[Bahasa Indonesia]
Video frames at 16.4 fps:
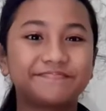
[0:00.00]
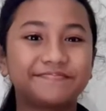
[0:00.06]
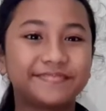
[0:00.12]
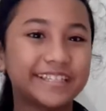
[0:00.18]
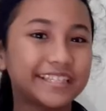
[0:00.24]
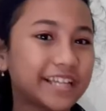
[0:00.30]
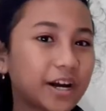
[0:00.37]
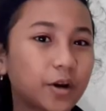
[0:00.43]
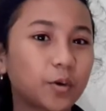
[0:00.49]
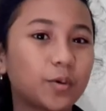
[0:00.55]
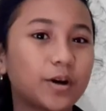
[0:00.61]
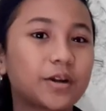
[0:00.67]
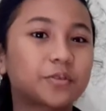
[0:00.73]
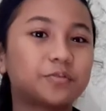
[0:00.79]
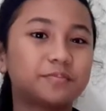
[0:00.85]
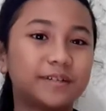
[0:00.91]
Tidak
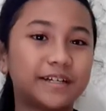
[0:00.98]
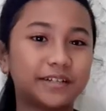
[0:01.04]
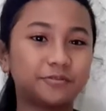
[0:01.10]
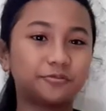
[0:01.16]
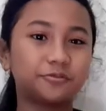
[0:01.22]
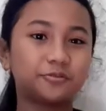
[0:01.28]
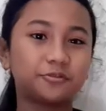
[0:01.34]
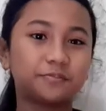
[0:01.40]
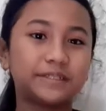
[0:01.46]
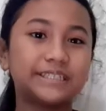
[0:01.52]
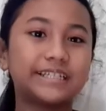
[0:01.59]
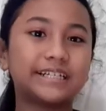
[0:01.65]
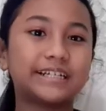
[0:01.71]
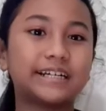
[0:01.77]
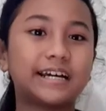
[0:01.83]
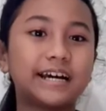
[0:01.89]
keluar rumah untuk
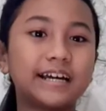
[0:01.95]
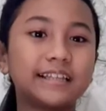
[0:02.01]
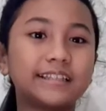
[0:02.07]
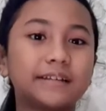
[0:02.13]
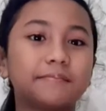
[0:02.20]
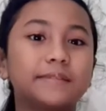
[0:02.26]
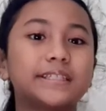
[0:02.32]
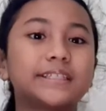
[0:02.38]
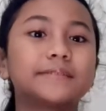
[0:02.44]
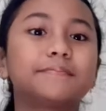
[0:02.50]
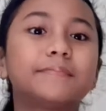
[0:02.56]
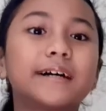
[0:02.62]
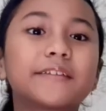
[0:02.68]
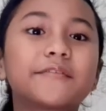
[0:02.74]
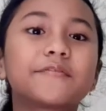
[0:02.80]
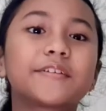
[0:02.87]
mencegah dan
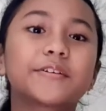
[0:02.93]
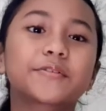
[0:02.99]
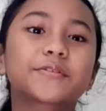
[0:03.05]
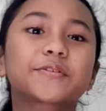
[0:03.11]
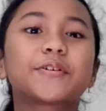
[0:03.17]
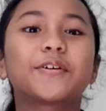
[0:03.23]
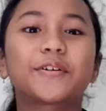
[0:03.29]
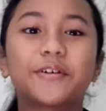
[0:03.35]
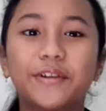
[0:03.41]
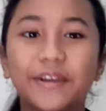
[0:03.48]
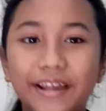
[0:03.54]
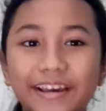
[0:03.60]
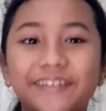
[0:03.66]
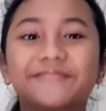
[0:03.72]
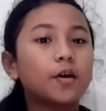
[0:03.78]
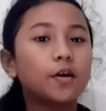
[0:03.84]
menyebar virus corona.
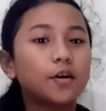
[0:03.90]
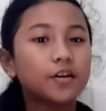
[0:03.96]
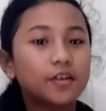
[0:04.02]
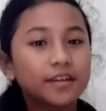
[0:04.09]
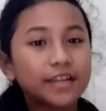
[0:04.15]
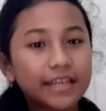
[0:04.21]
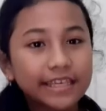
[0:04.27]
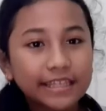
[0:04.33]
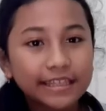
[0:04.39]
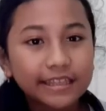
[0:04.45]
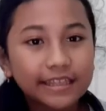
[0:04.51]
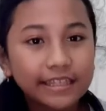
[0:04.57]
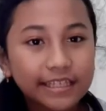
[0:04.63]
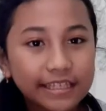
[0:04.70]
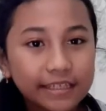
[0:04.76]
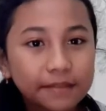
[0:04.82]
Corona
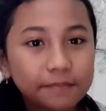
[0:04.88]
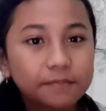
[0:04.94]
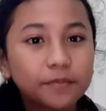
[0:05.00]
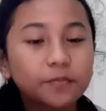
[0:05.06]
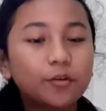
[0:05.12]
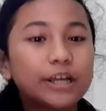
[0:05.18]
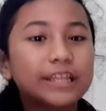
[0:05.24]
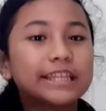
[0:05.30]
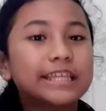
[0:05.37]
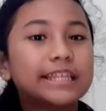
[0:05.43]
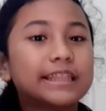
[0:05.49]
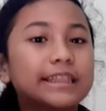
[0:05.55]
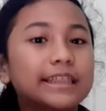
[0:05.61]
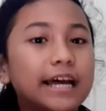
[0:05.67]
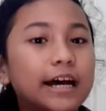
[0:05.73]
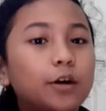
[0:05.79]
ini membuat
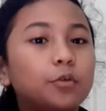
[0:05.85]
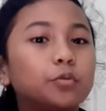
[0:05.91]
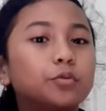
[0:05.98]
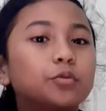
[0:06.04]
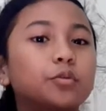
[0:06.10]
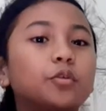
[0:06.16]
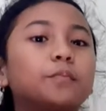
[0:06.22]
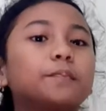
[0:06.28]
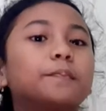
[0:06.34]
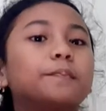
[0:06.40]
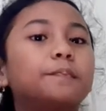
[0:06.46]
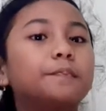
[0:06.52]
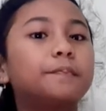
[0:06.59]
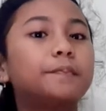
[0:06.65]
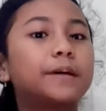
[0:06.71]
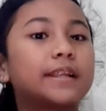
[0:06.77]
kita untuk
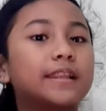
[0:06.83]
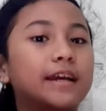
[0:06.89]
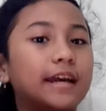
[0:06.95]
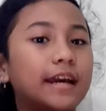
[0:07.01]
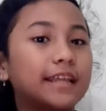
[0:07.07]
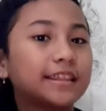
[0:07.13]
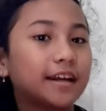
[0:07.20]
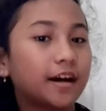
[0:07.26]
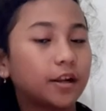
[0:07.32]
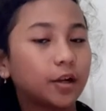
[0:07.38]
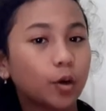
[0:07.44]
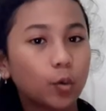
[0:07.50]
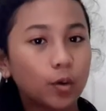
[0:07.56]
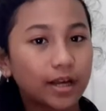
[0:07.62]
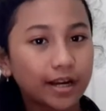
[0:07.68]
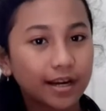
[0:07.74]
berdekat dengan
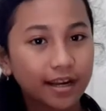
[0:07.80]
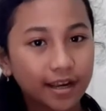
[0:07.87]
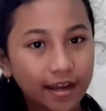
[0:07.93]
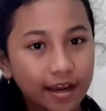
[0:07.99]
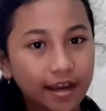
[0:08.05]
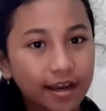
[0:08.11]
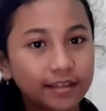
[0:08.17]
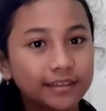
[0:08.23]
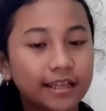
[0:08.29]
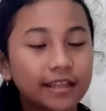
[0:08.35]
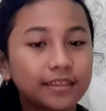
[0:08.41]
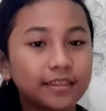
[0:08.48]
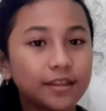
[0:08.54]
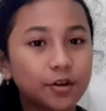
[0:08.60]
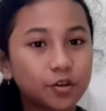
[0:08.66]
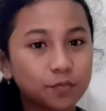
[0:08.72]
keluarga dan
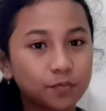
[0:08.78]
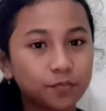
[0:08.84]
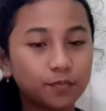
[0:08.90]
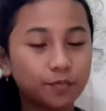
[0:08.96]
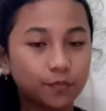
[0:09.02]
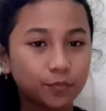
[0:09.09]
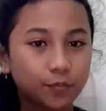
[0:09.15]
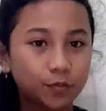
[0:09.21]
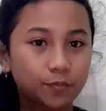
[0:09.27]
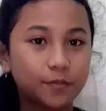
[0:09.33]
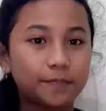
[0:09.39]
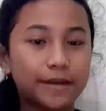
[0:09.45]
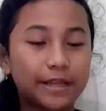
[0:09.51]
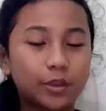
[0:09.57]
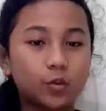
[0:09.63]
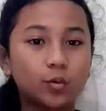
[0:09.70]
terus untuk
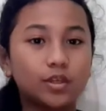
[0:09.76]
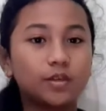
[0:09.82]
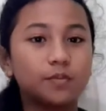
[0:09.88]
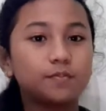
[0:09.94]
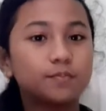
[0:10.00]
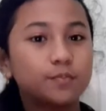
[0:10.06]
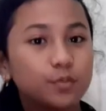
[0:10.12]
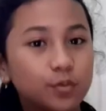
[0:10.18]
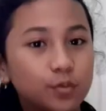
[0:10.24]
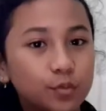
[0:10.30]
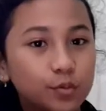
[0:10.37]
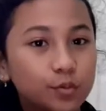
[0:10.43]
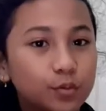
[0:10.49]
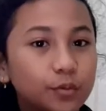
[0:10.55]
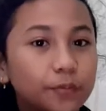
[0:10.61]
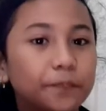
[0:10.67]
membantu
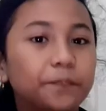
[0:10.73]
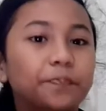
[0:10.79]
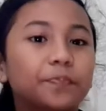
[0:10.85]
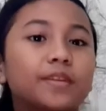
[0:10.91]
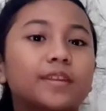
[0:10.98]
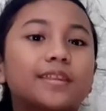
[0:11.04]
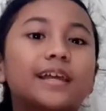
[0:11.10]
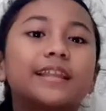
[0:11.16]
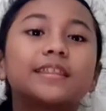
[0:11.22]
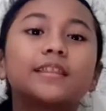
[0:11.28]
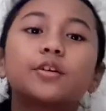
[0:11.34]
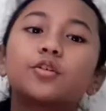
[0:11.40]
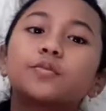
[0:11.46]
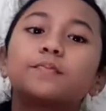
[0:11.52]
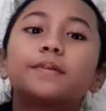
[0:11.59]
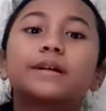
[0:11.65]
ibu dan
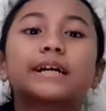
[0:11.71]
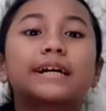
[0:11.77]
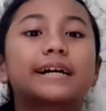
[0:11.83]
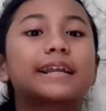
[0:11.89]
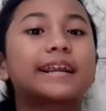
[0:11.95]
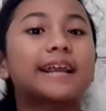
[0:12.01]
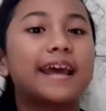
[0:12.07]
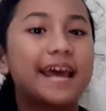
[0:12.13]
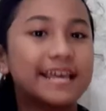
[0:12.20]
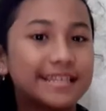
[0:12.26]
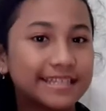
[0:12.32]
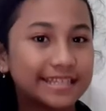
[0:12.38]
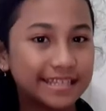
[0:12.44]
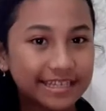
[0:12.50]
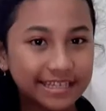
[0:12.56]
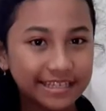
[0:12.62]
terus
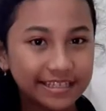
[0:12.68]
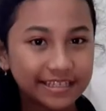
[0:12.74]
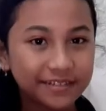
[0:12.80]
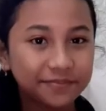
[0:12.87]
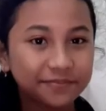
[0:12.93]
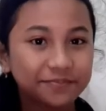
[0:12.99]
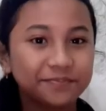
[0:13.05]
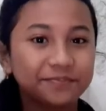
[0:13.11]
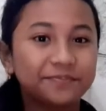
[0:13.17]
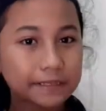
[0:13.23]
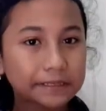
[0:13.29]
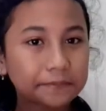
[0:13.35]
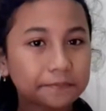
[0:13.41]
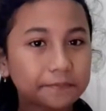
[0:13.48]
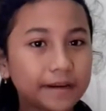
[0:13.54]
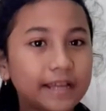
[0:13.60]
berkreasi.
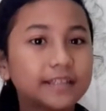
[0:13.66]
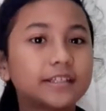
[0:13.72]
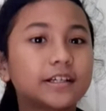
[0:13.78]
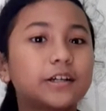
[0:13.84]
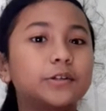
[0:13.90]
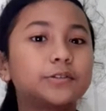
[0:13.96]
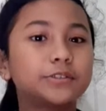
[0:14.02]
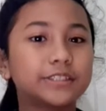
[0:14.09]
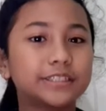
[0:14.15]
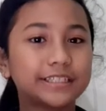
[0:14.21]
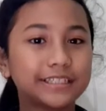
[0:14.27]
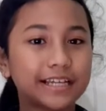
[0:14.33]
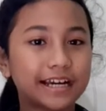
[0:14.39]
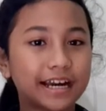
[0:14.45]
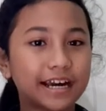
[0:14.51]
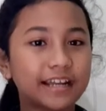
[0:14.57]
Teman, kalau cuci
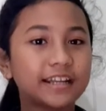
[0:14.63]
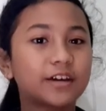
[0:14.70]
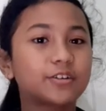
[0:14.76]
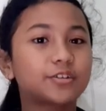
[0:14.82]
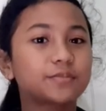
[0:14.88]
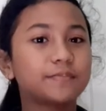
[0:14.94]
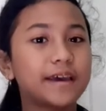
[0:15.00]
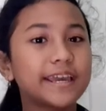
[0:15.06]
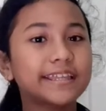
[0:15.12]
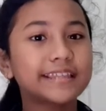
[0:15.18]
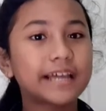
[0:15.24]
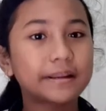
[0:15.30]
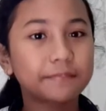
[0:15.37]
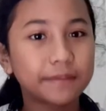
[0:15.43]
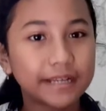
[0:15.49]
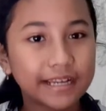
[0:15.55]
tangan harus baik
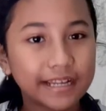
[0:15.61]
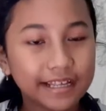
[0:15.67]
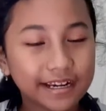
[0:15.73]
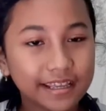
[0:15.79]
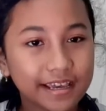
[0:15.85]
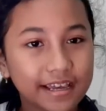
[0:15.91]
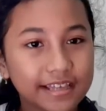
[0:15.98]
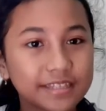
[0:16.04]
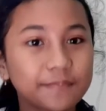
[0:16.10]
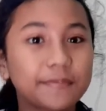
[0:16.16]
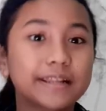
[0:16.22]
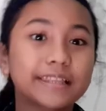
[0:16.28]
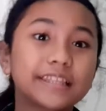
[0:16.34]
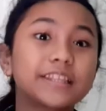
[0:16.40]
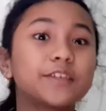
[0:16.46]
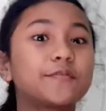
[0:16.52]
dan benar ya,
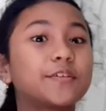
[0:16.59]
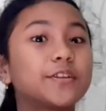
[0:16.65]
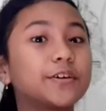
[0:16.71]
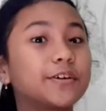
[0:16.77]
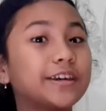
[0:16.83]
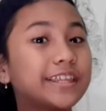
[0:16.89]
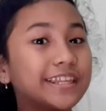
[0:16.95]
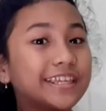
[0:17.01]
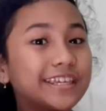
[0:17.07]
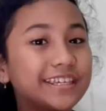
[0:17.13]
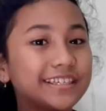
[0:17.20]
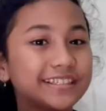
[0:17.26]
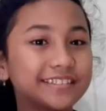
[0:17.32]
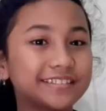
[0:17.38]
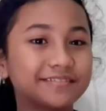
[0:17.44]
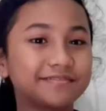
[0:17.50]
seperti di video ini.